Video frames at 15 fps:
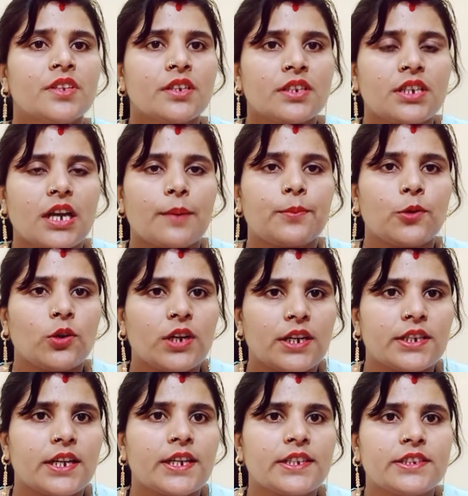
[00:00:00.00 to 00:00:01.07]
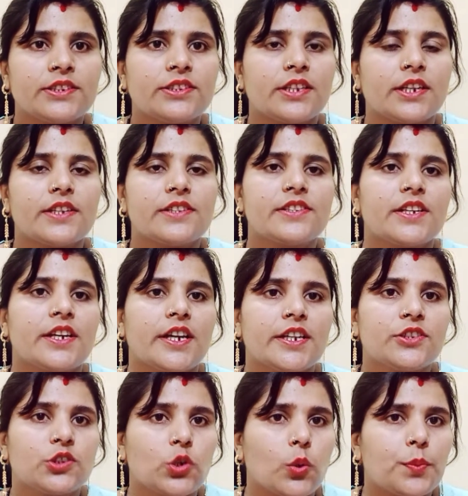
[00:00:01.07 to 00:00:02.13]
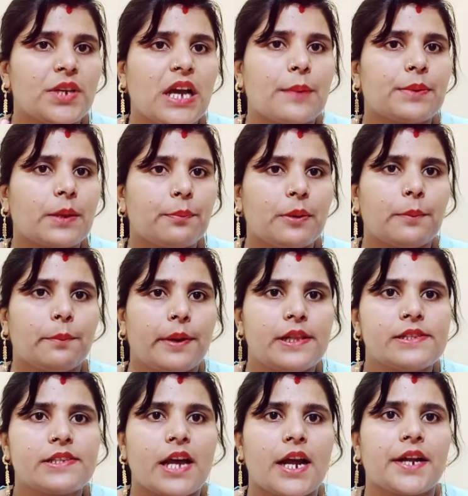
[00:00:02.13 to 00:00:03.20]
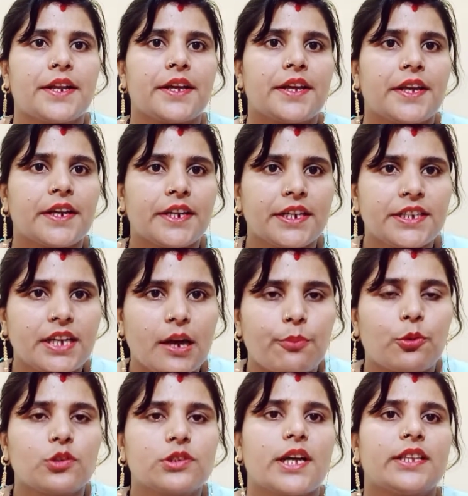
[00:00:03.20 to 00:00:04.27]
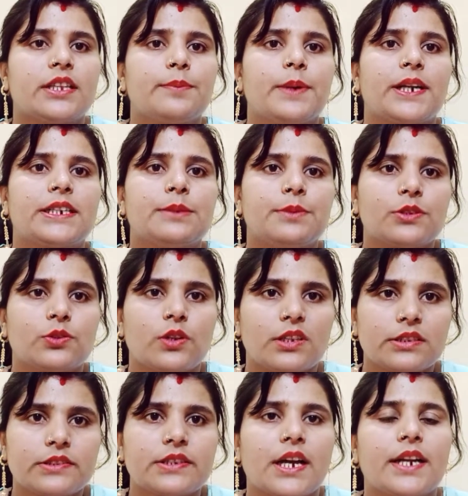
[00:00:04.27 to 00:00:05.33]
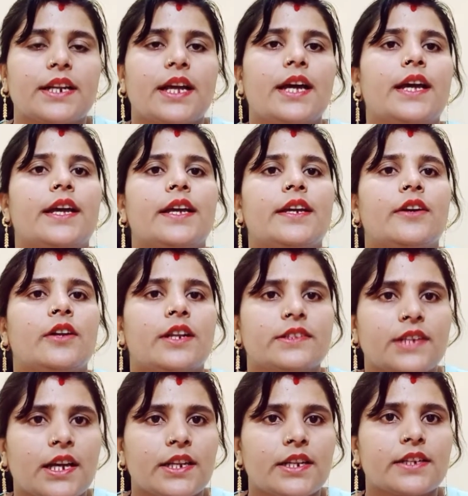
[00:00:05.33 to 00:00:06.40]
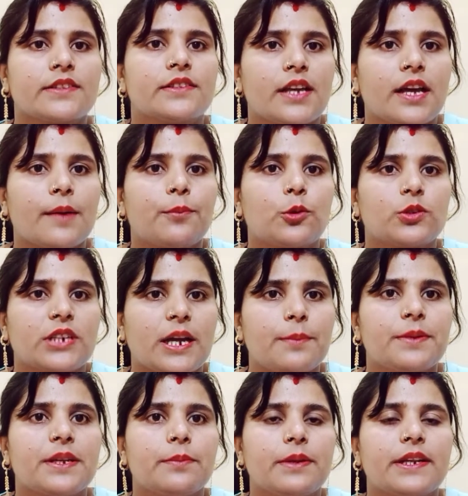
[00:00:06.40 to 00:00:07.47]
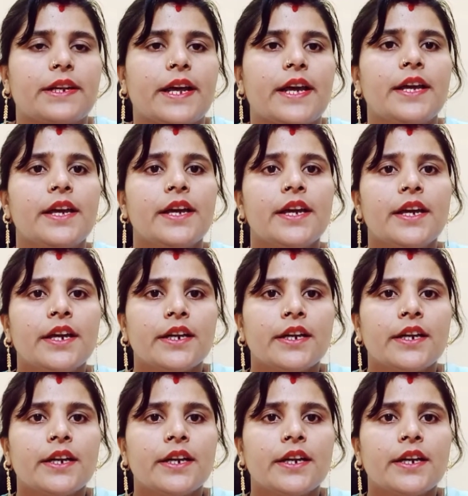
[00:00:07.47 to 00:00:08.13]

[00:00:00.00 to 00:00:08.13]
कि आपको करना किस तरह से है जो भी आपके पिंपल्स आ रहे हैं कहीं आपको शादी पार्टी में तुरंत जाना है और अचानक से आपको टाइम नहीं मिल रहा है